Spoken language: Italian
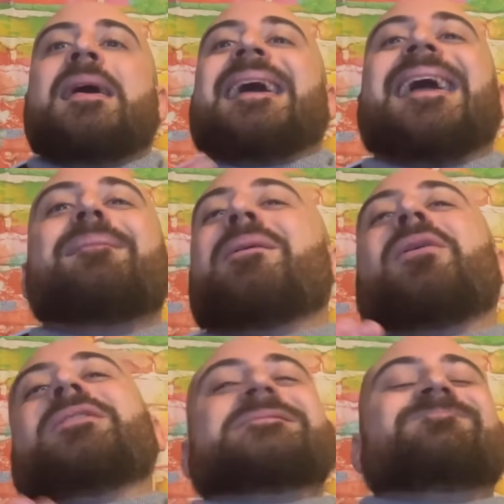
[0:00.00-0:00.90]
E
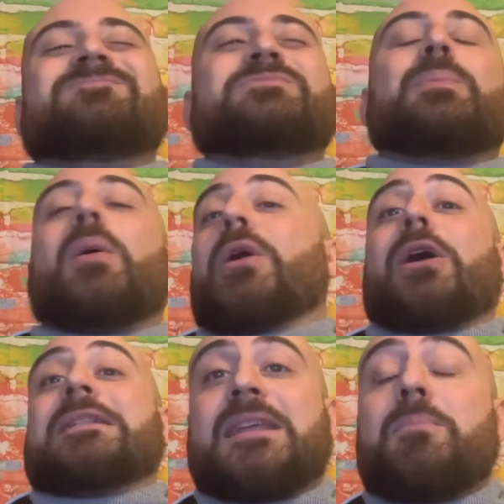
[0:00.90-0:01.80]
abbiamo un po' no,
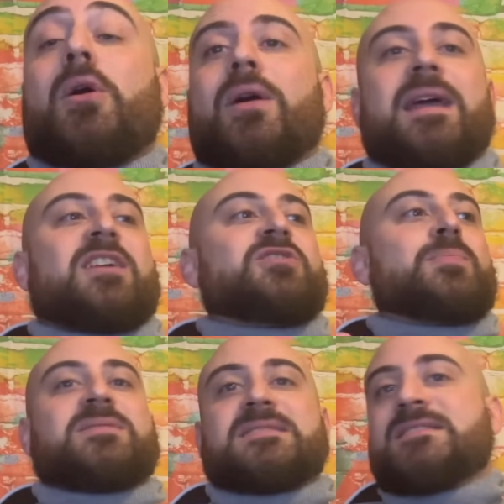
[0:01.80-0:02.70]
il timore che ci
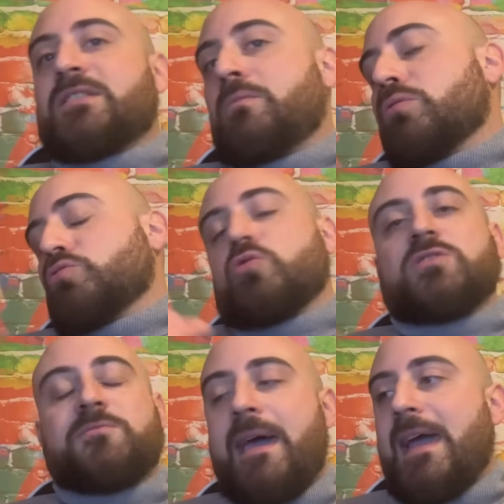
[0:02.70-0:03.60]
possa essere un brusco
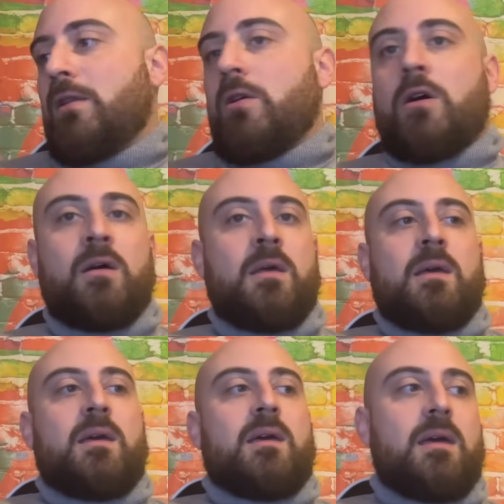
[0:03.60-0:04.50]
risveglio,
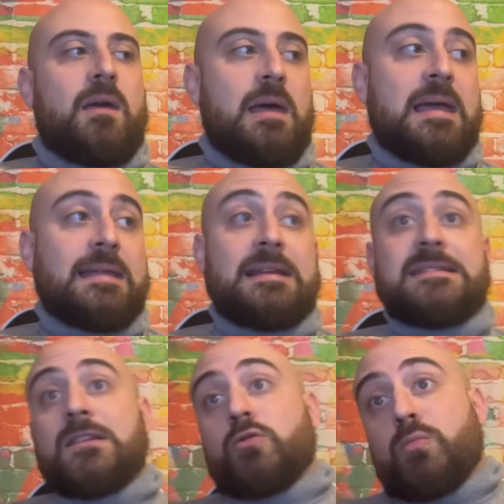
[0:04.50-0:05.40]
eh, anche
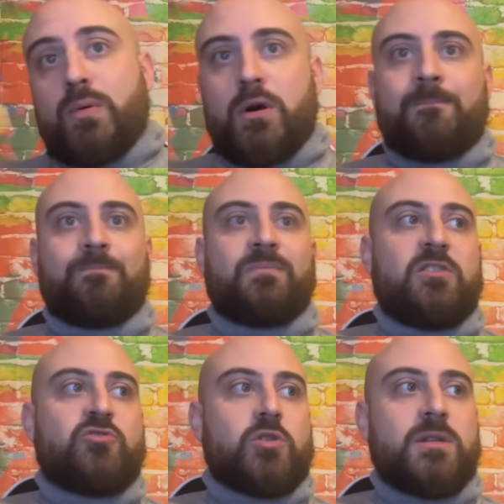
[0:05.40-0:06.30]
analizzando un po' il
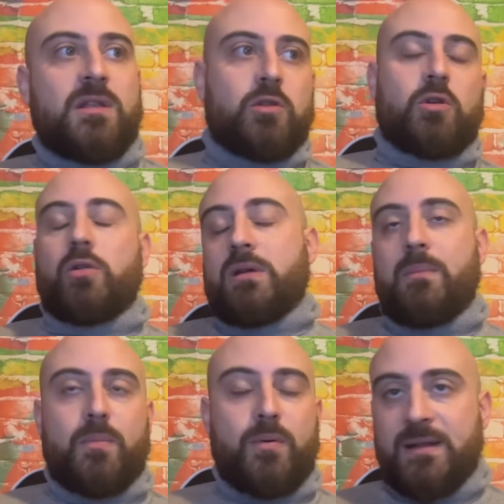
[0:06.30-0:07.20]
girone di ritorno che
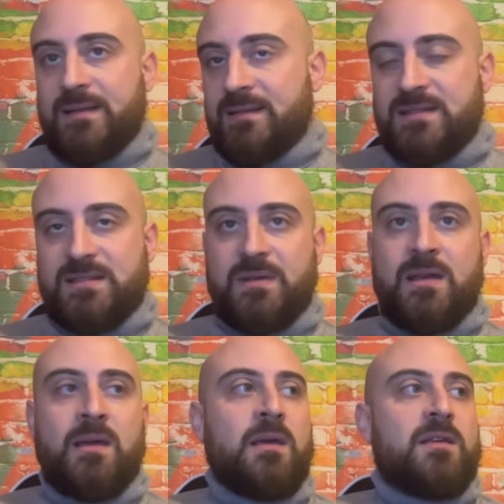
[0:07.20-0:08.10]
propone tantissimi
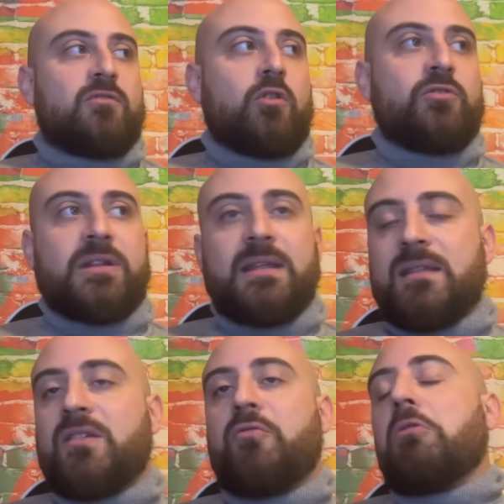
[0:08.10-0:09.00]
scontri
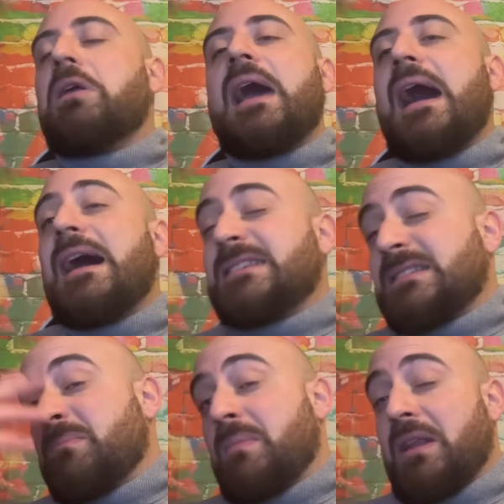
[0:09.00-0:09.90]
diretti fuori casa,
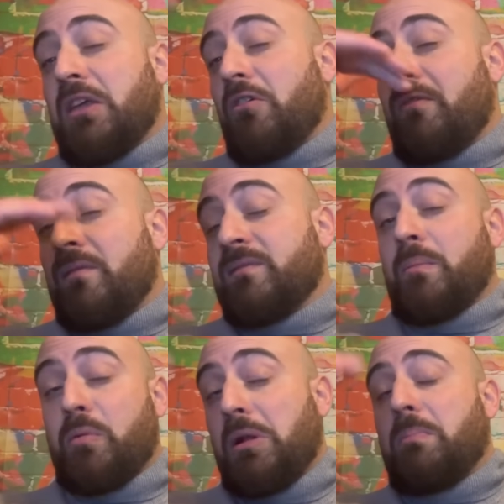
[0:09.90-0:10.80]
sebbene io fa, sia
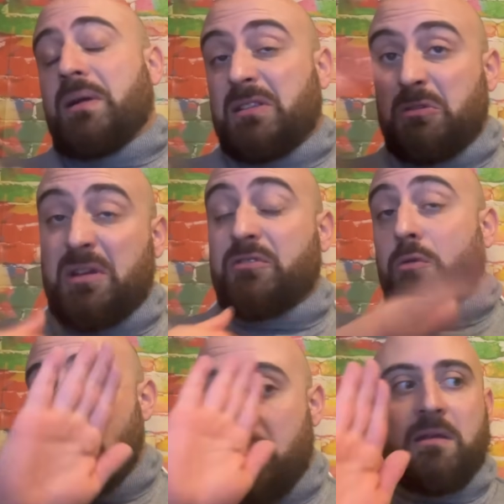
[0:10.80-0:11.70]
più del partito che
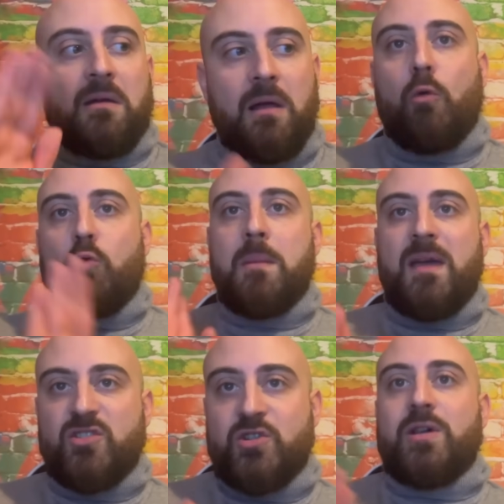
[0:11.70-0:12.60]
secondo me alcuni
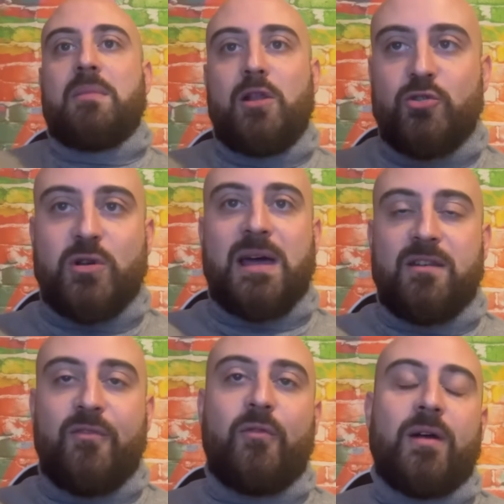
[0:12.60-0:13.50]
match è meglio giocarli
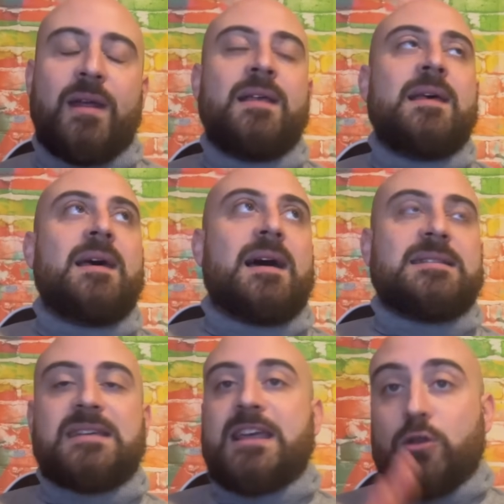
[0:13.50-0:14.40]
fuori
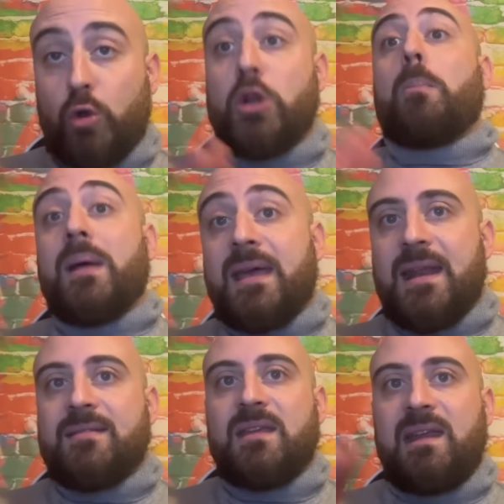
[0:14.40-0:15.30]
anziché a Torino per
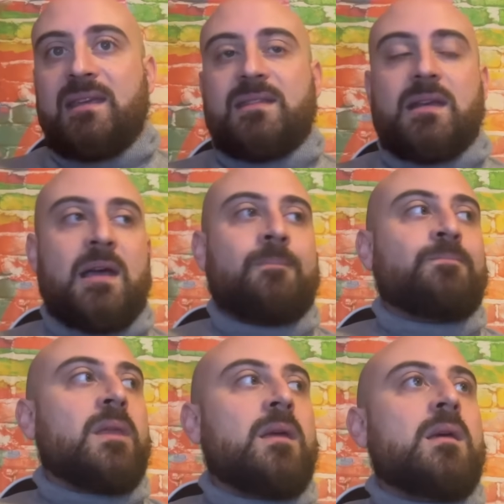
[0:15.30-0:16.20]
caratteristiche,
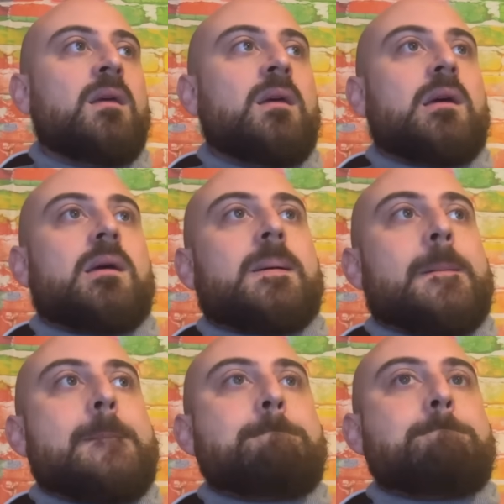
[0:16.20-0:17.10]

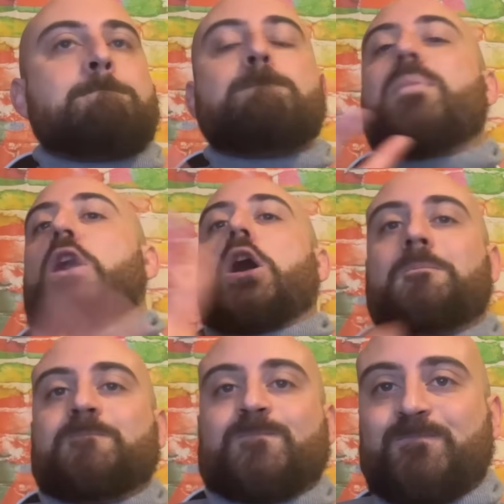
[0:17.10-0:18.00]
ehm,
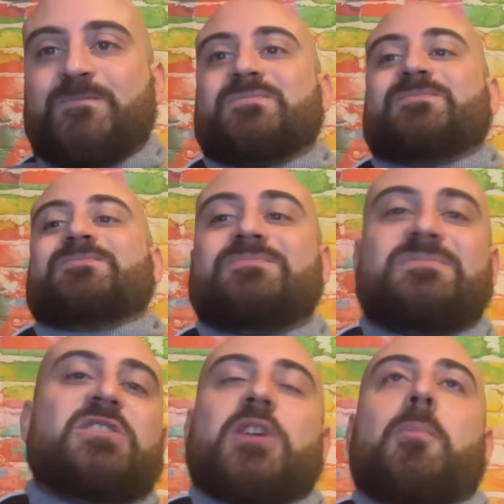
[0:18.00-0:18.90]
però
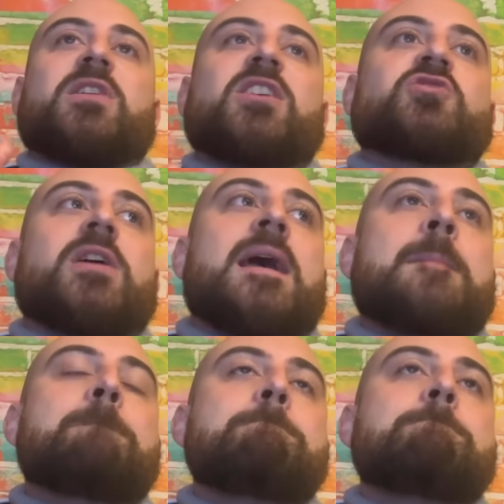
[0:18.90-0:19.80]
diciamo che
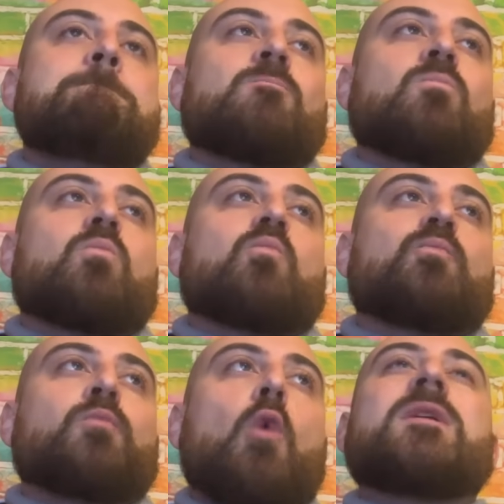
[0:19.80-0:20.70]
c'è mh,
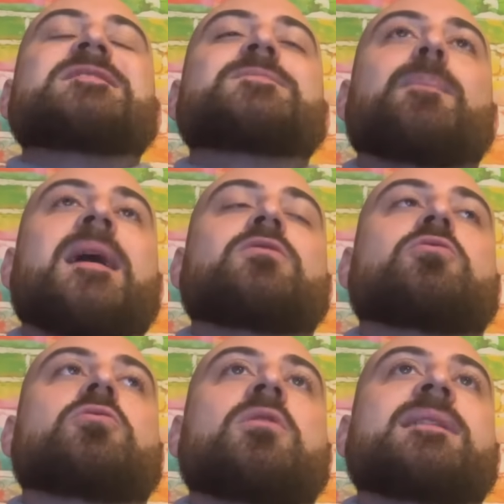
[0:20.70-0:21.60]
mm, un aspetto da